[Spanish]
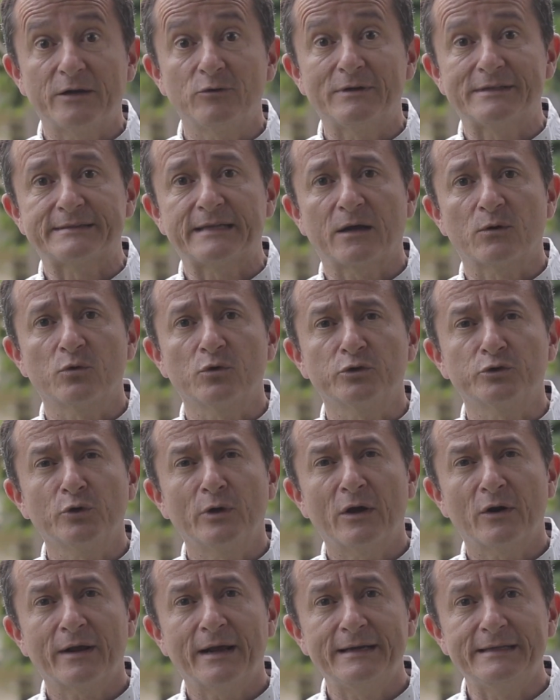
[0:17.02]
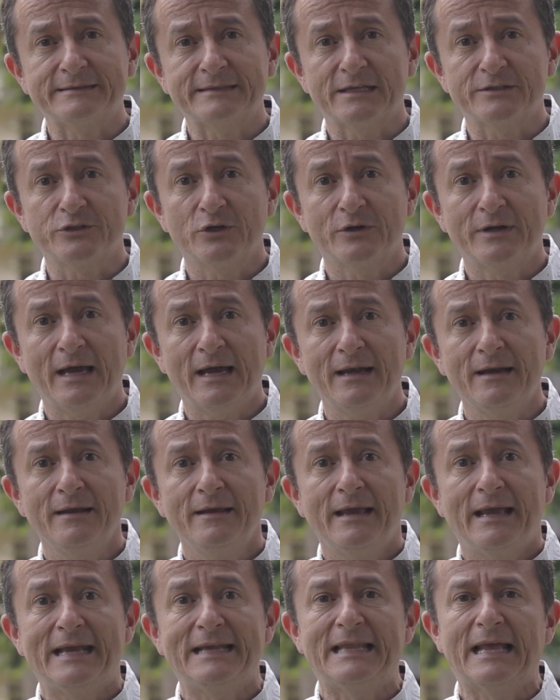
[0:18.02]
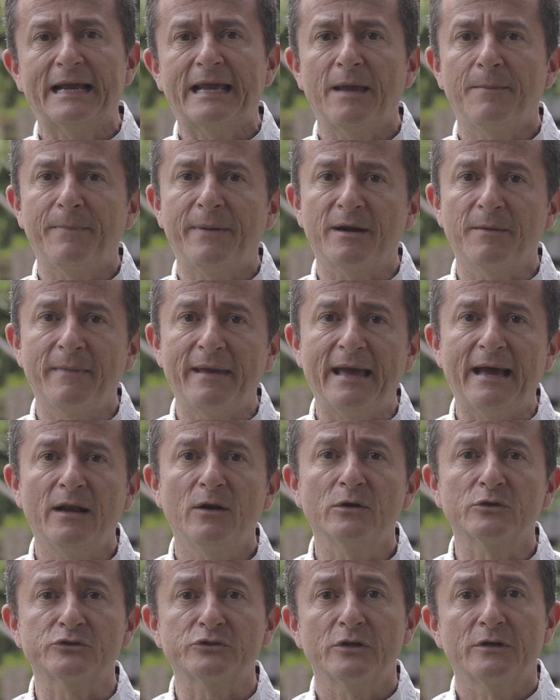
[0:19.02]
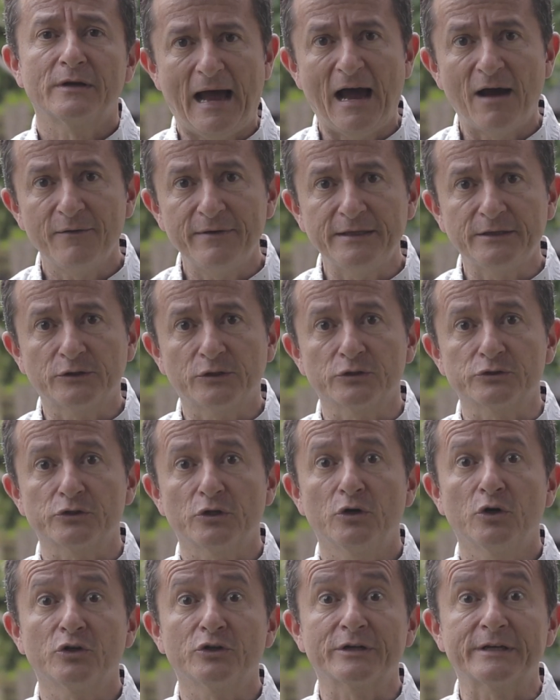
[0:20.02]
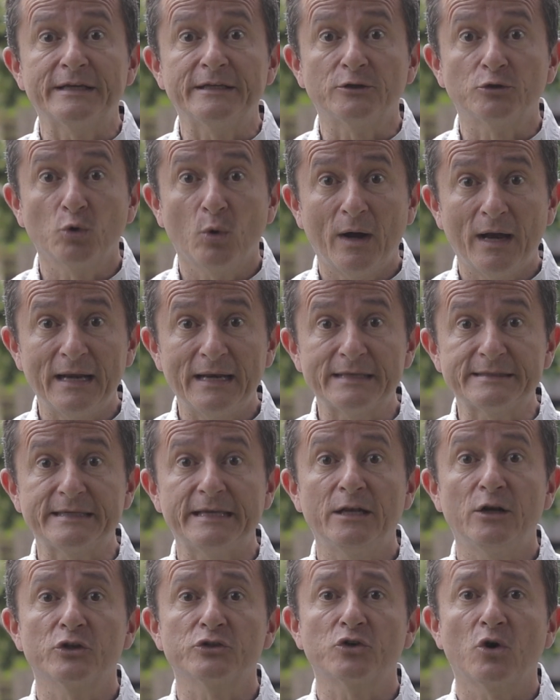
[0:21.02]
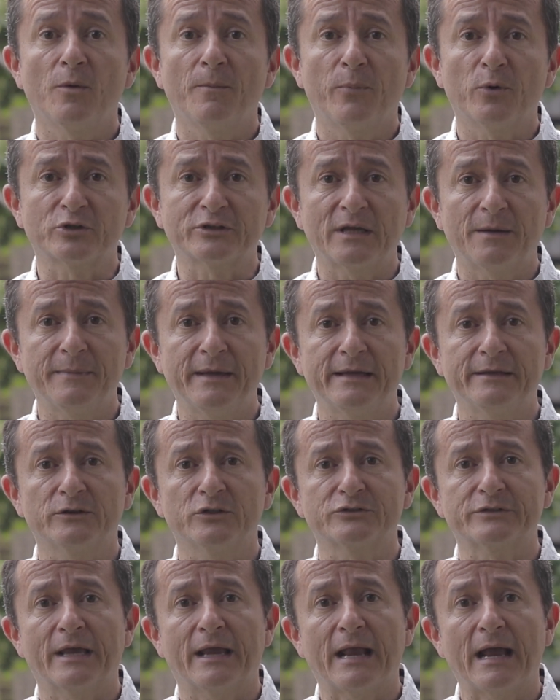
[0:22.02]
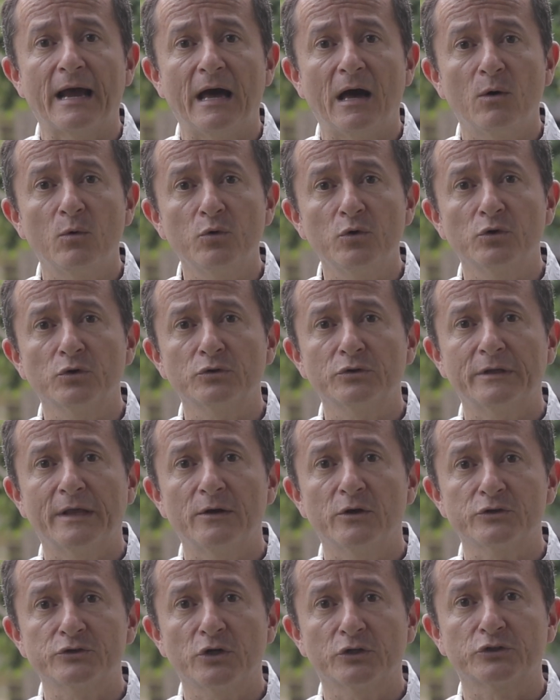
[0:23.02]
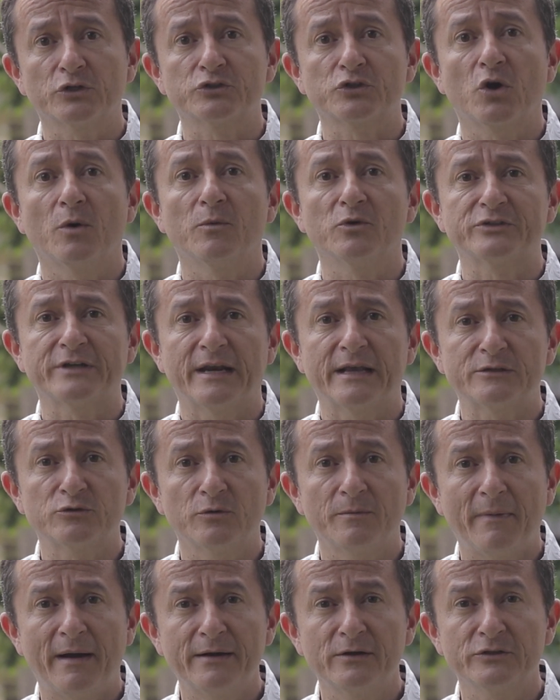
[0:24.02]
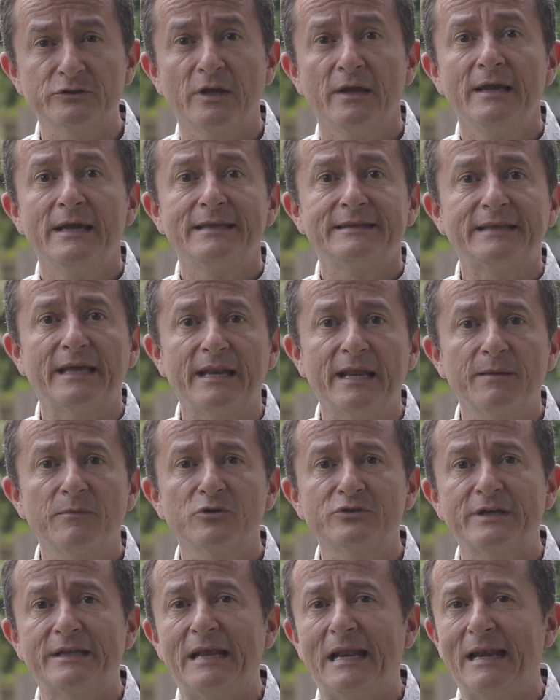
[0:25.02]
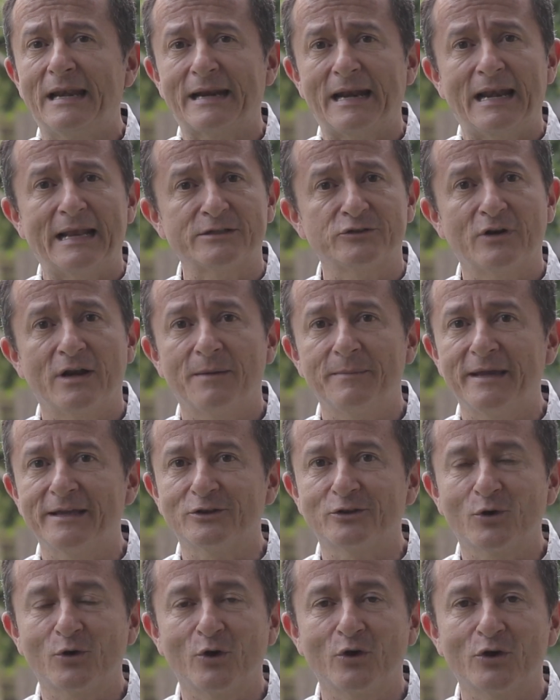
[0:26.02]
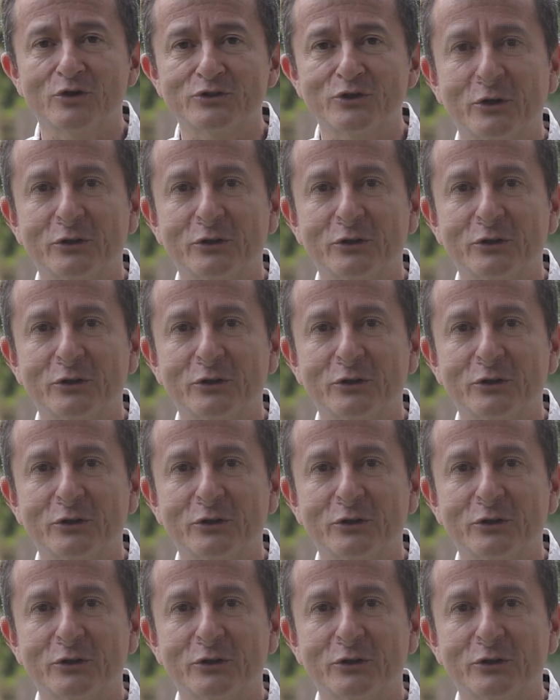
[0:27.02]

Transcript: que nuestra cultura organizacional es la que permea los hábitos, los rituales y los comportamientos que cada uno de nosotros como seres humanos tenemos en el relacionamiento con los